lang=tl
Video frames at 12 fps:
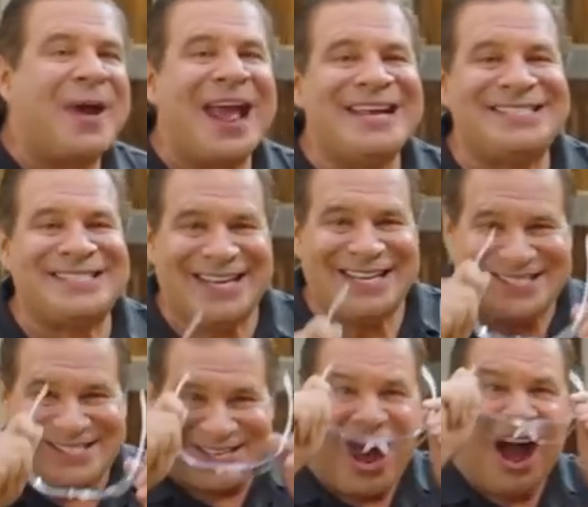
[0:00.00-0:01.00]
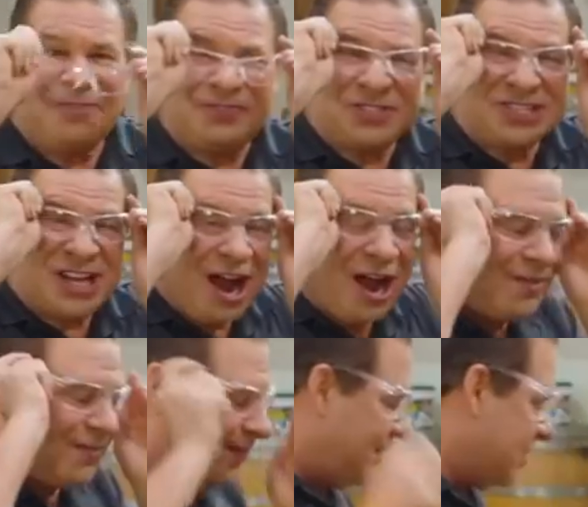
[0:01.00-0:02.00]
pa ako tapos. Manood lang kayo
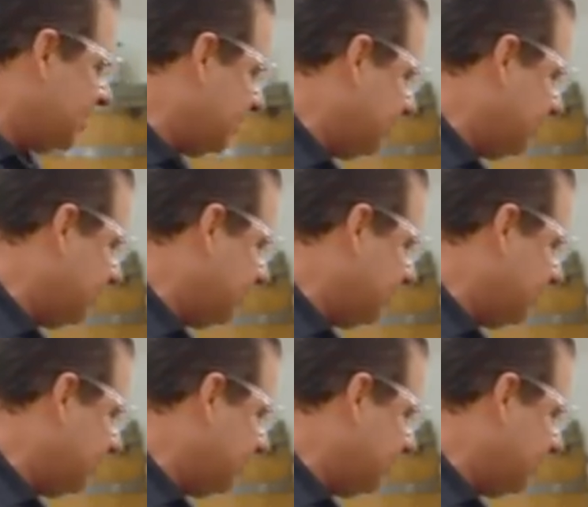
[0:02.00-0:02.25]
diyan.